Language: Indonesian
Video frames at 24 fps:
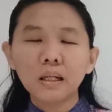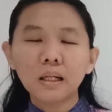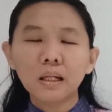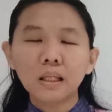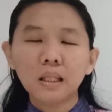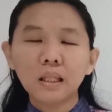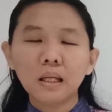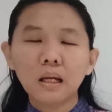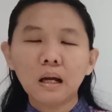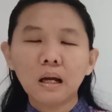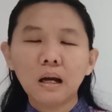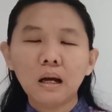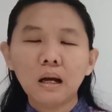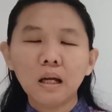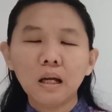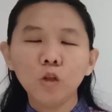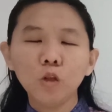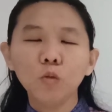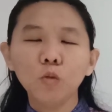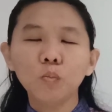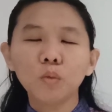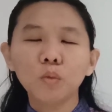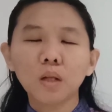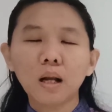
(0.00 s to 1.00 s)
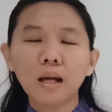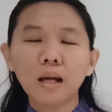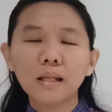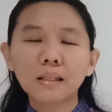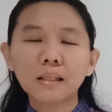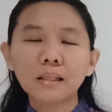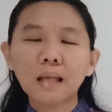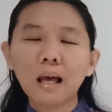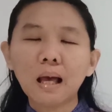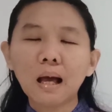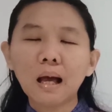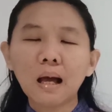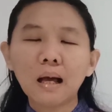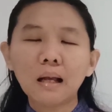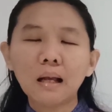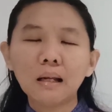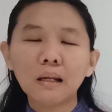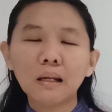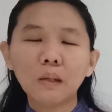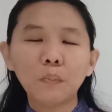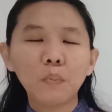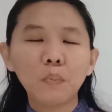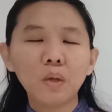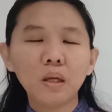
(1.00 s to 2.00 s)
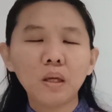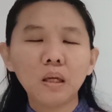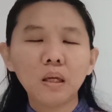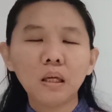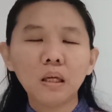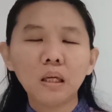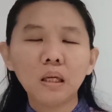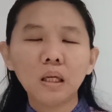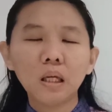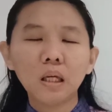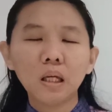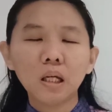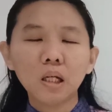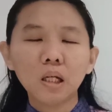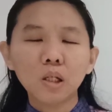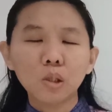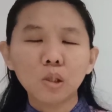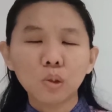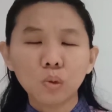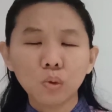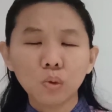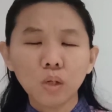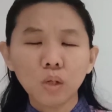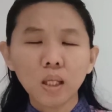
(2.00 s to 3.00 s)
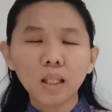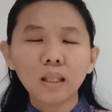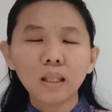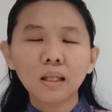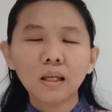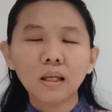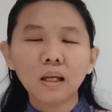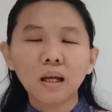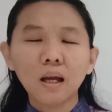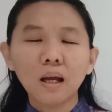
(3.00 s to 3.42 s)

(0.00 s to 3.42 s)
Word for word: ketika hidup terasa lebih sulit,